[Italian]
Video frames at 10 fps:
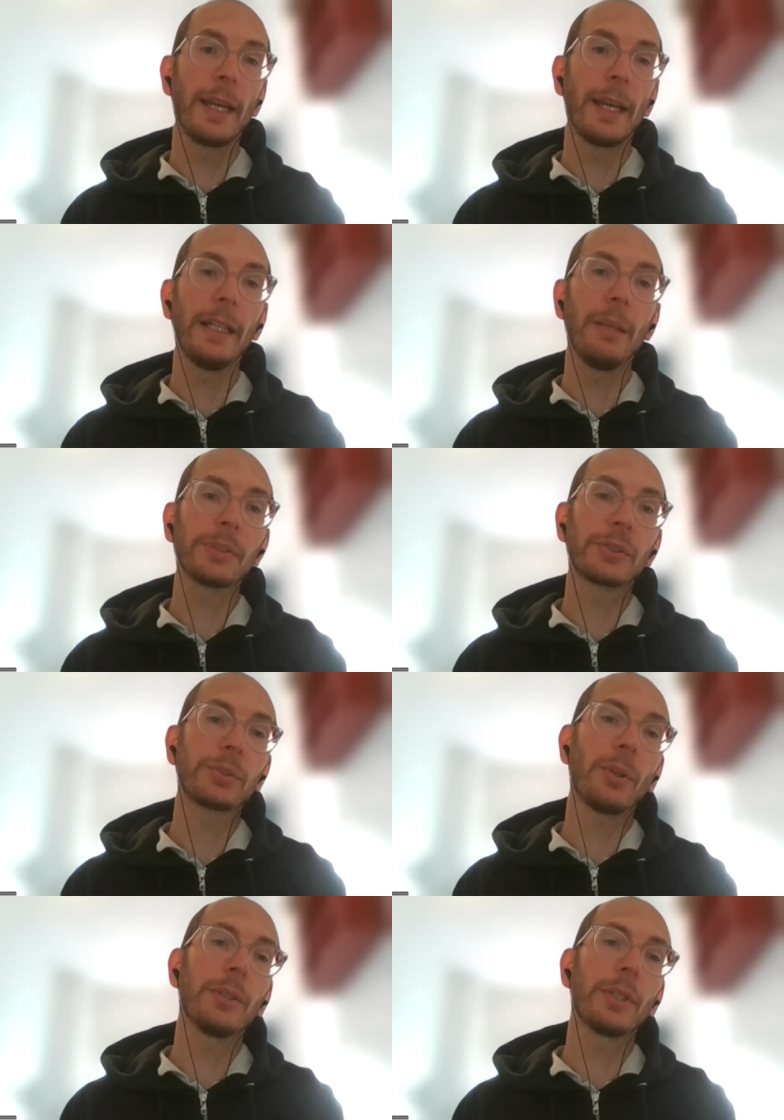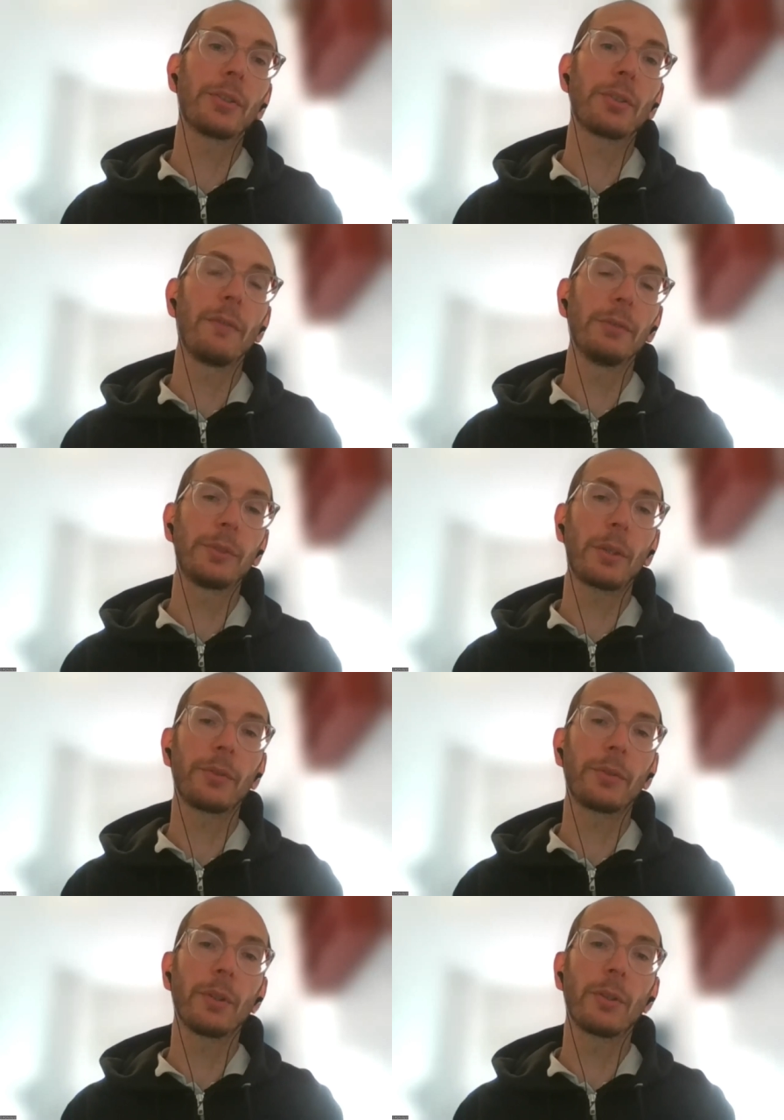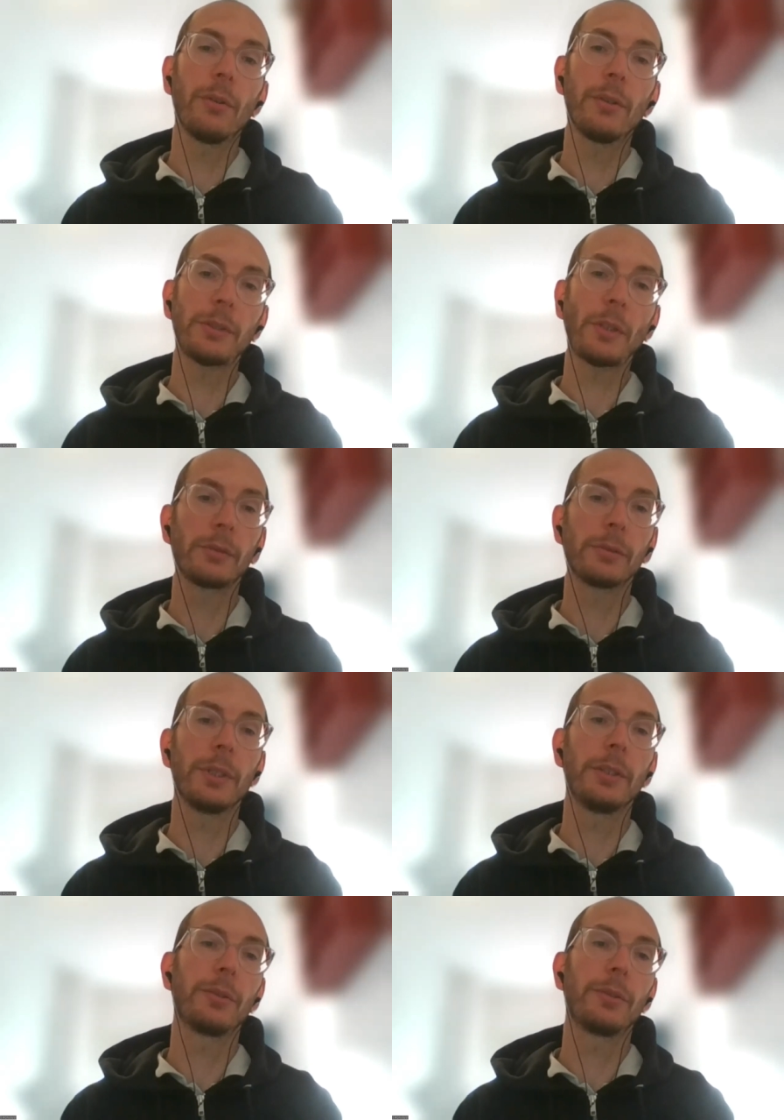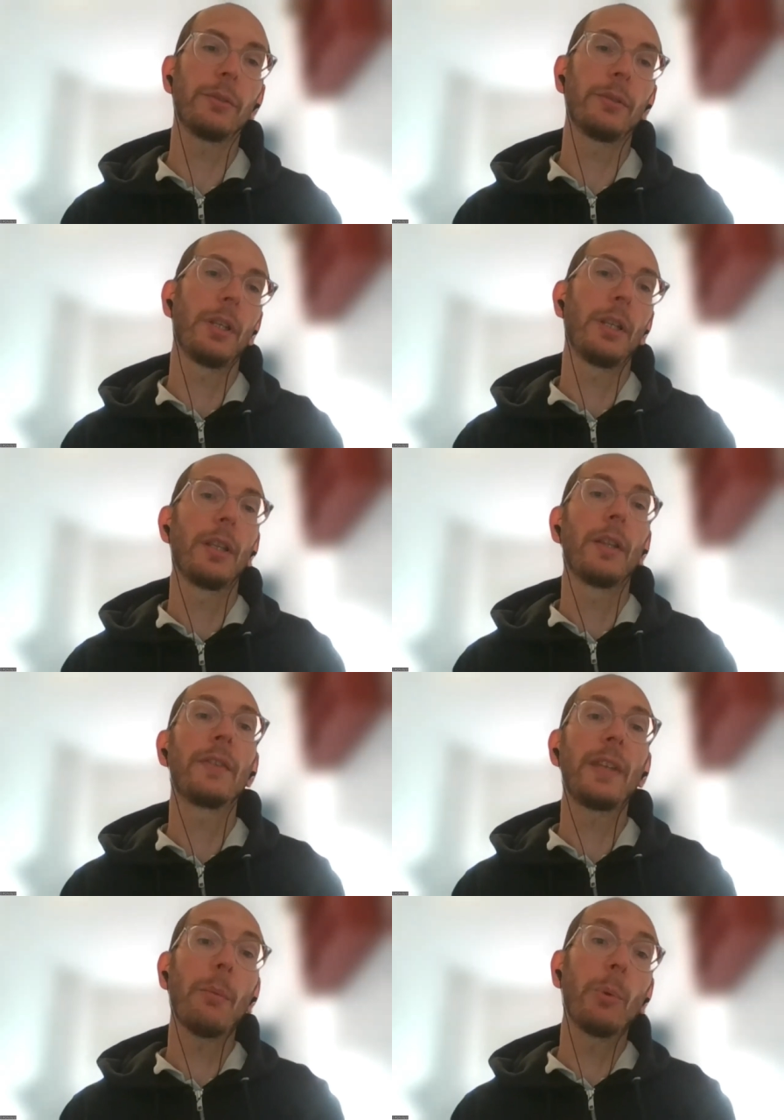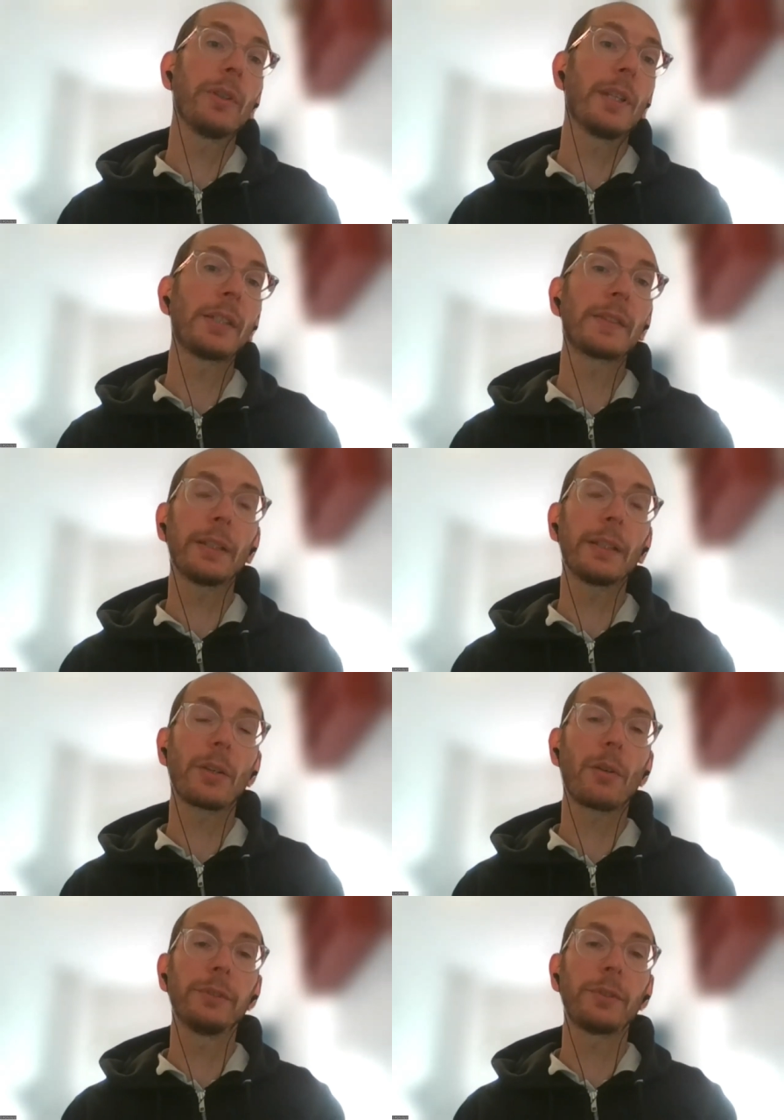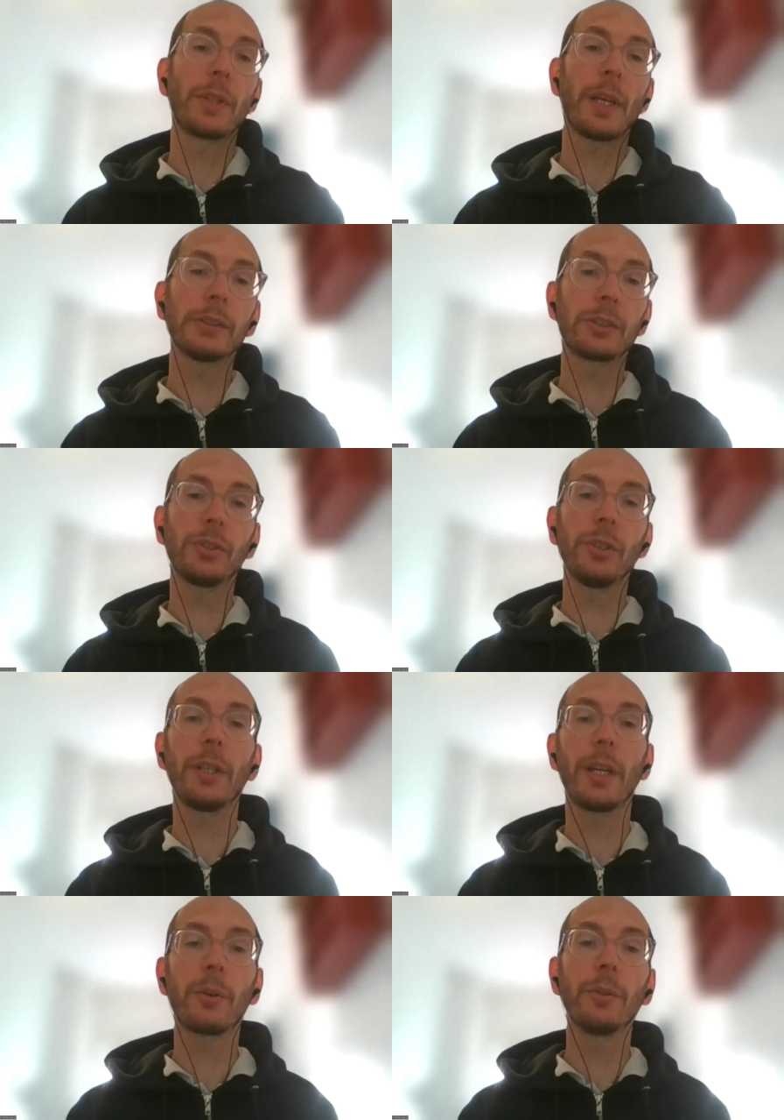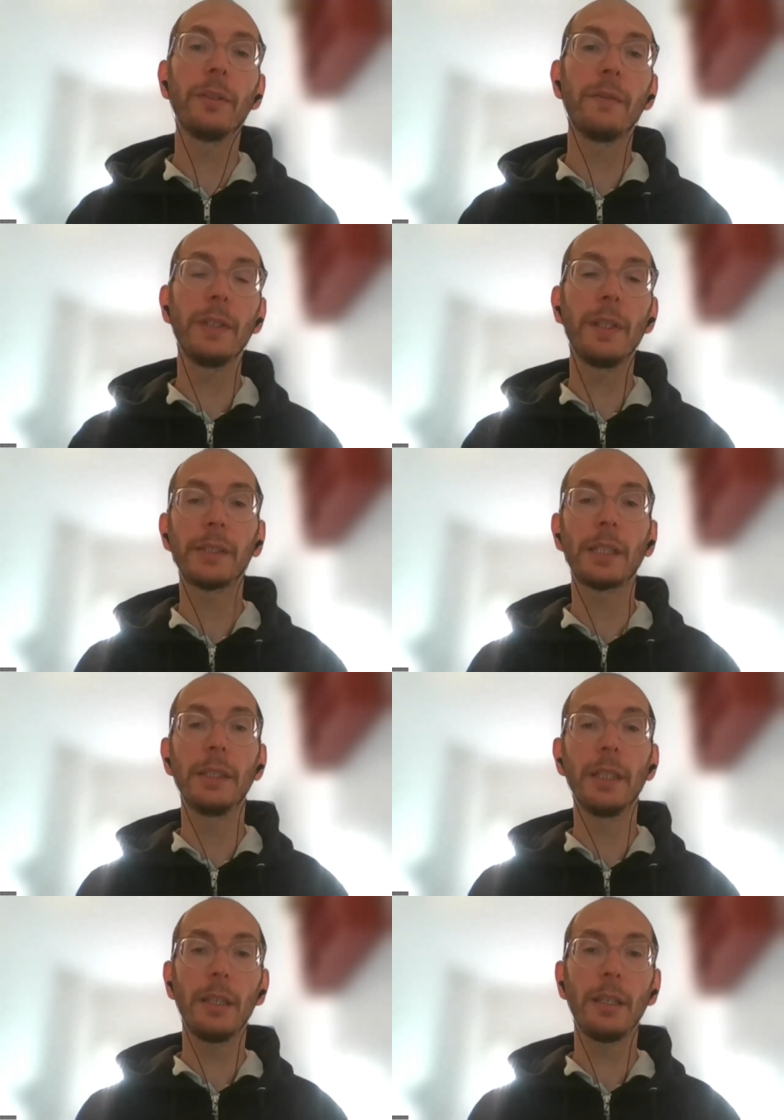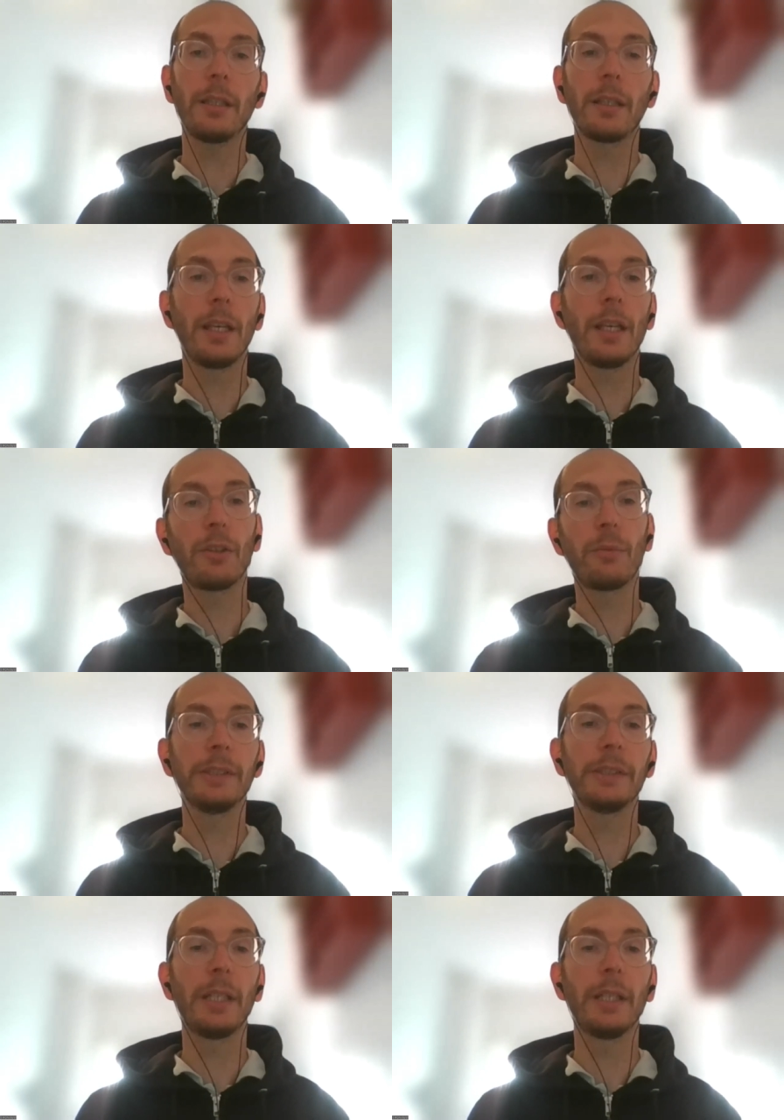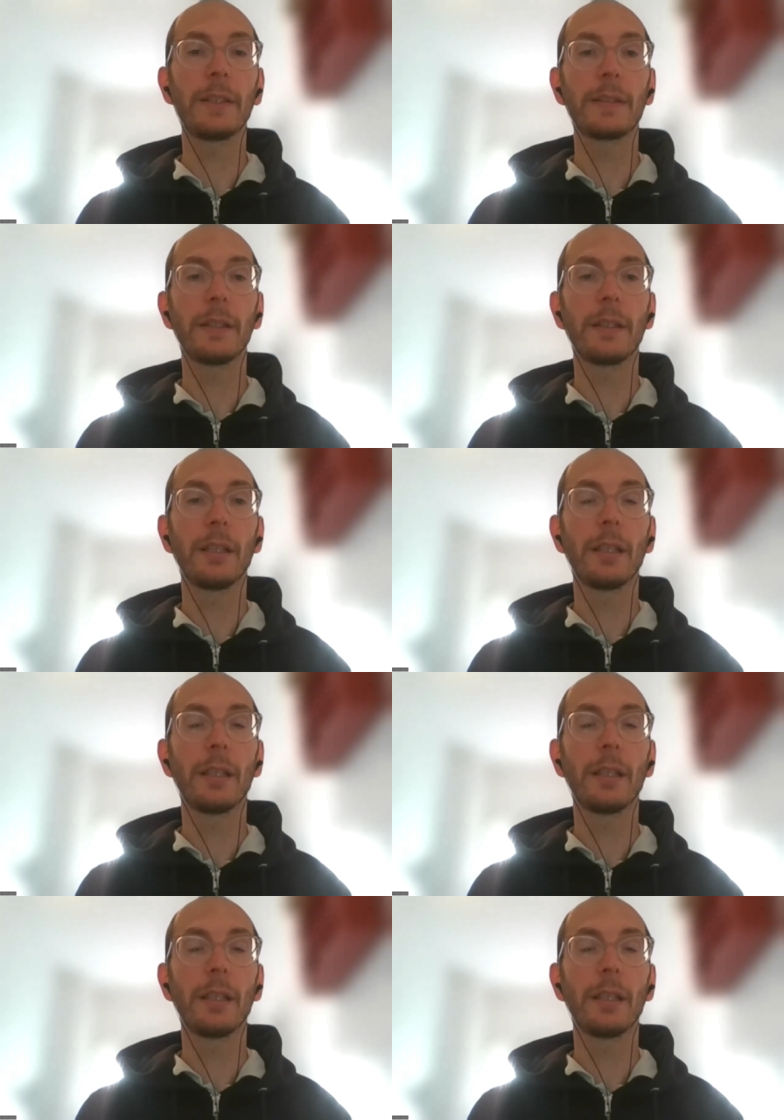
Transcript: e le persone che sono venute a questo incontro hanno detto siamo interessati a confrontarci e a condividere idee e esperienze.